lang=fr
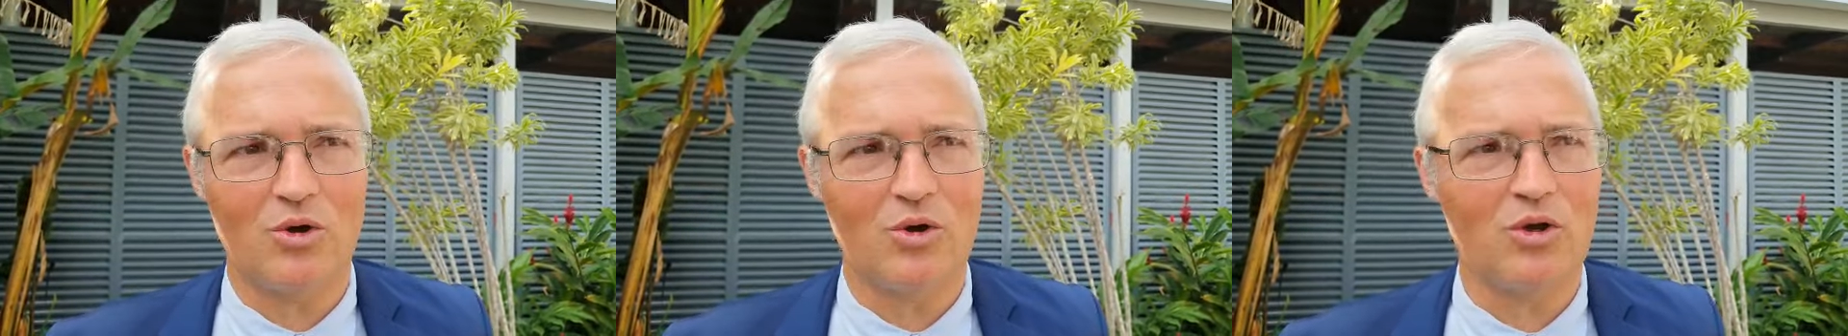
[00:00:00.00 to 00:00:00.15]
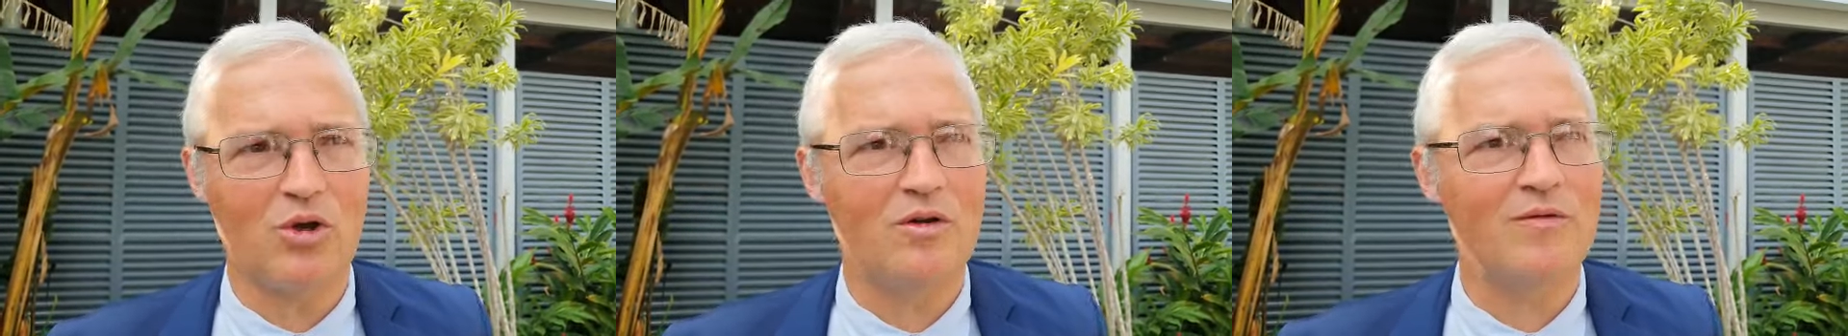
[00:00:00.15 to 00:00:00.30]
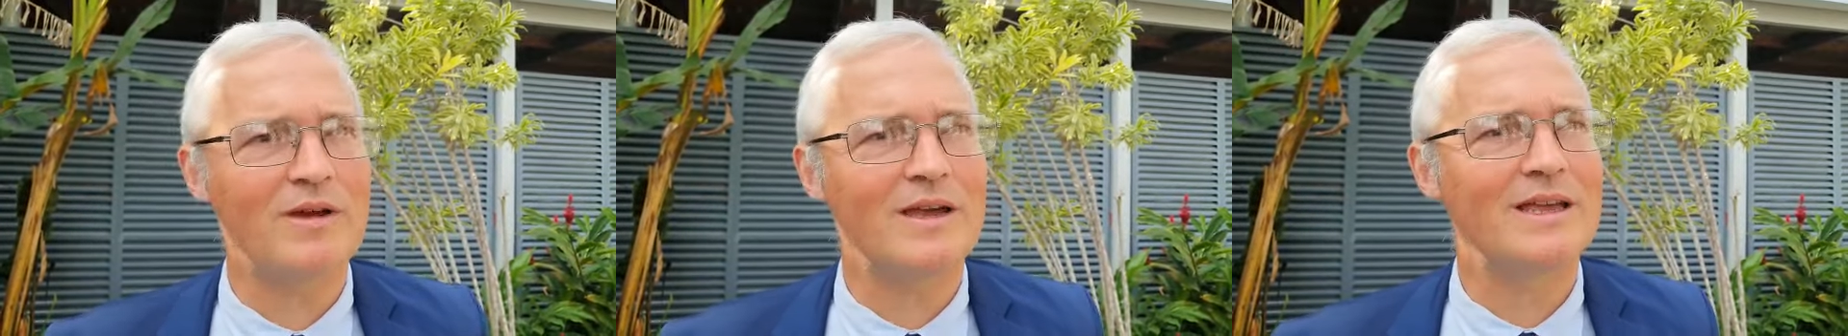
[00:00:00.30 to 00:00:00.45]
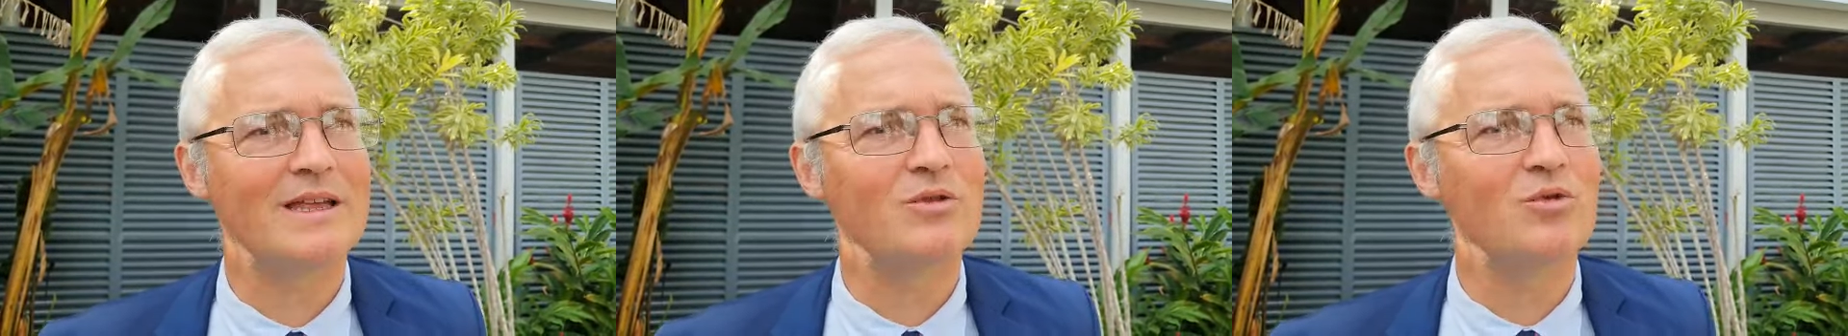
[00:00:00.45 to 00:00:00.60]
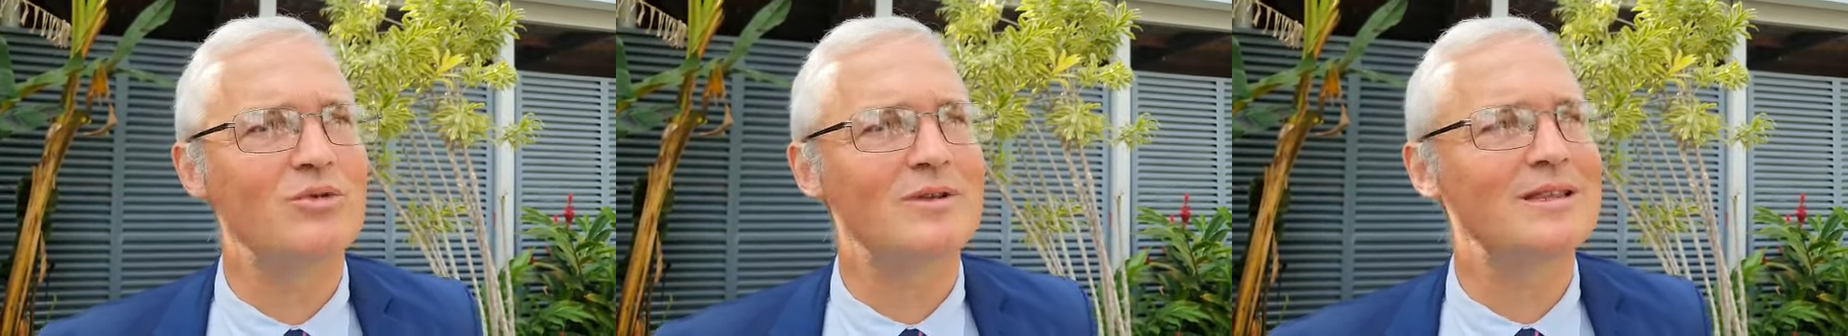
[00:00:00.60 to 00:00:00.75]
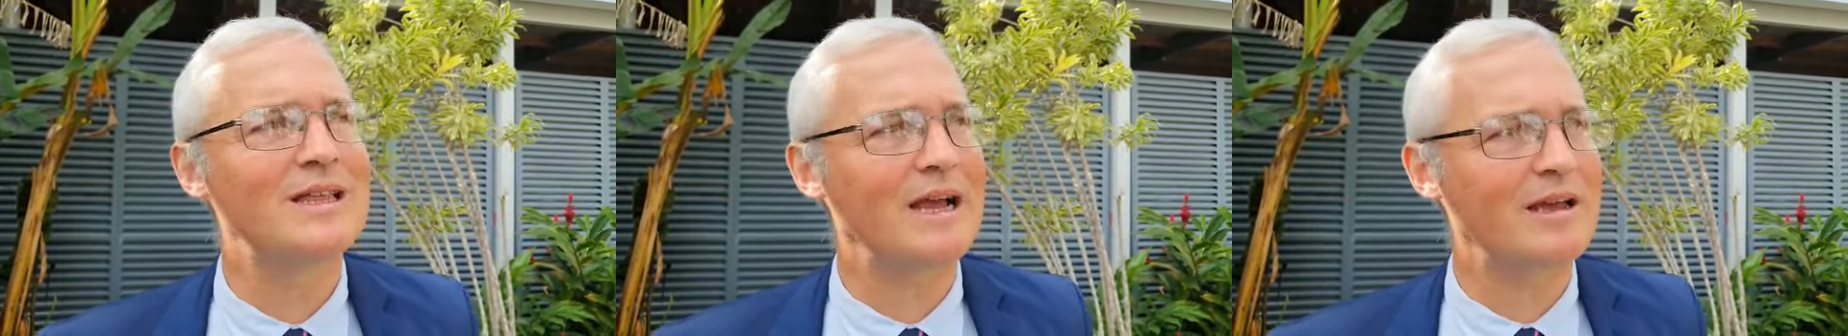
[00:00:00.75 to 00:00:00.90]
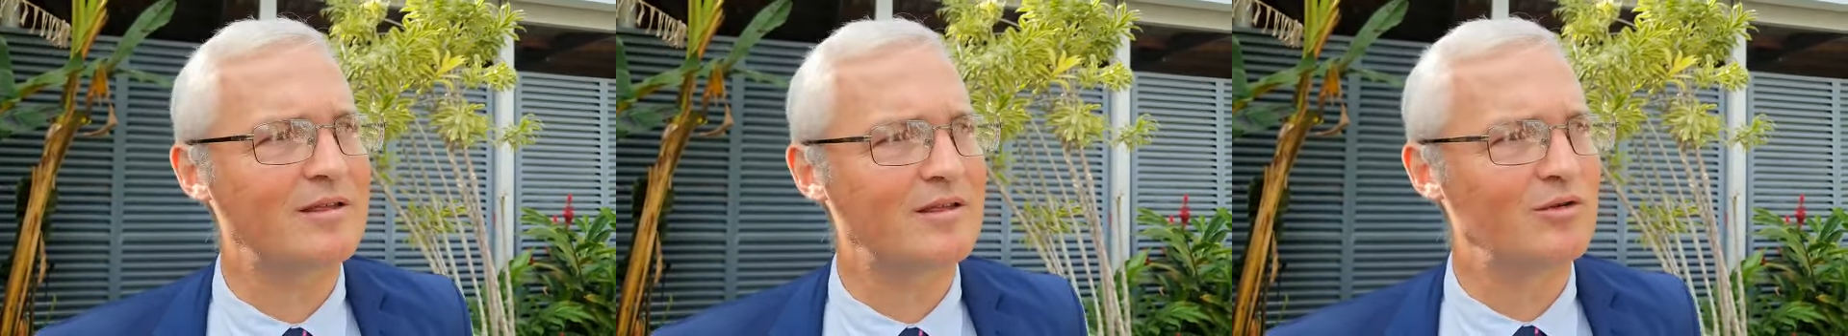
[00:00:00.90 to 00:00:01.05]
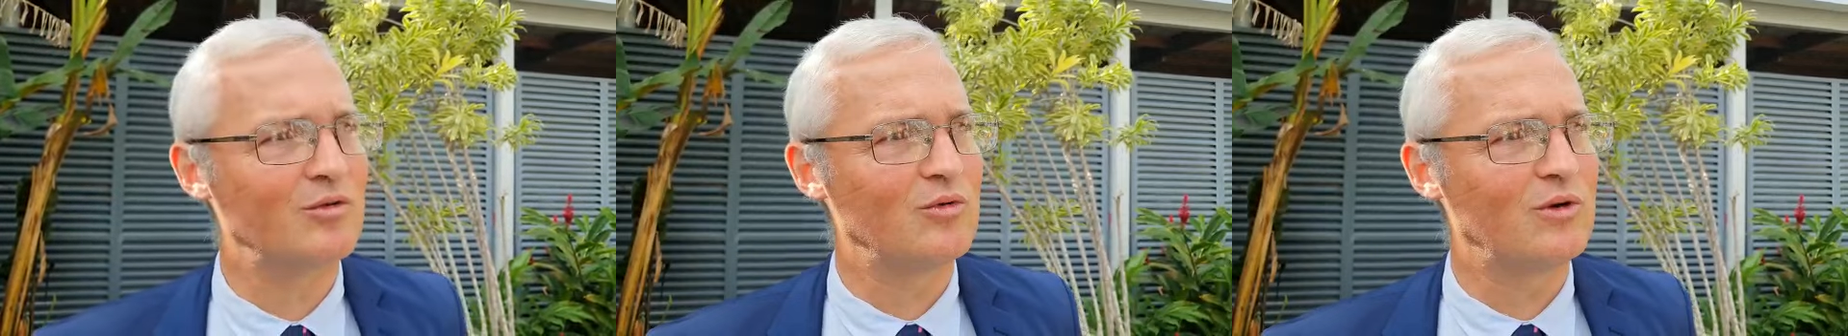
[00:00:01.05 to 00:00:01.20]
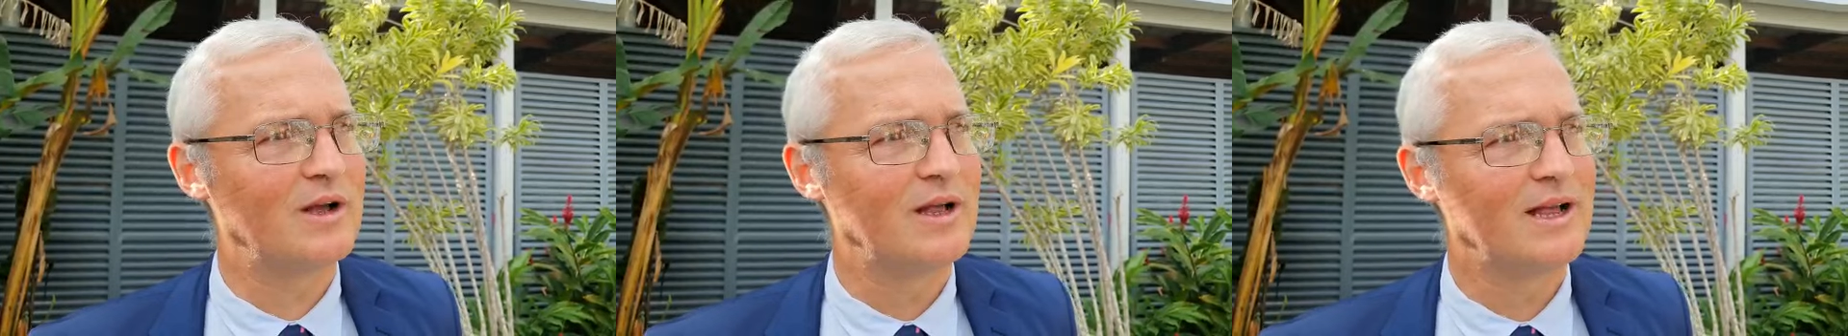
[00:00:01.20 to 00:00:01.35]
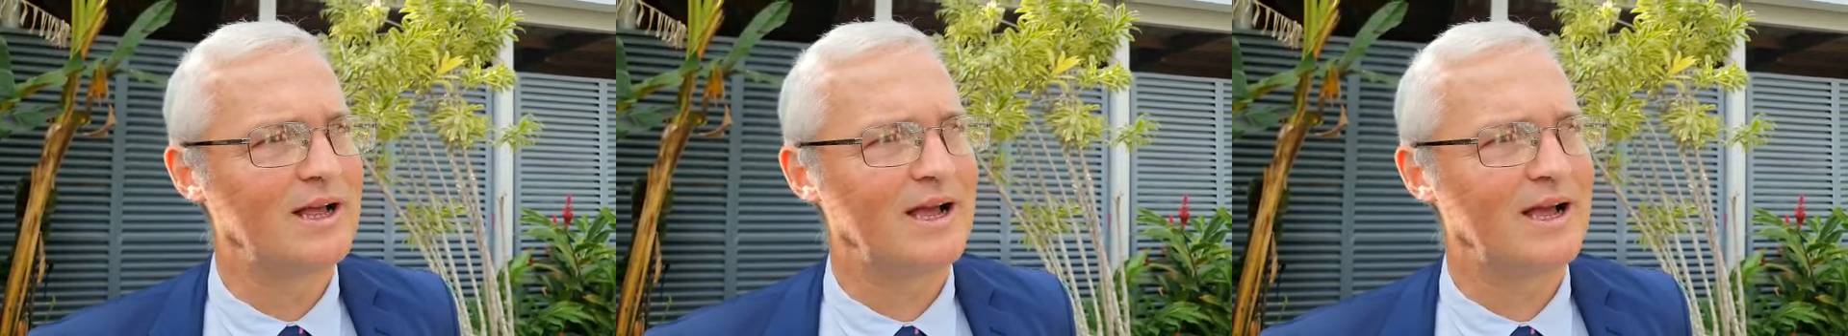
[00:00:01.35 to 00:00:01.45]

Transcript: en œuvre et donc d'action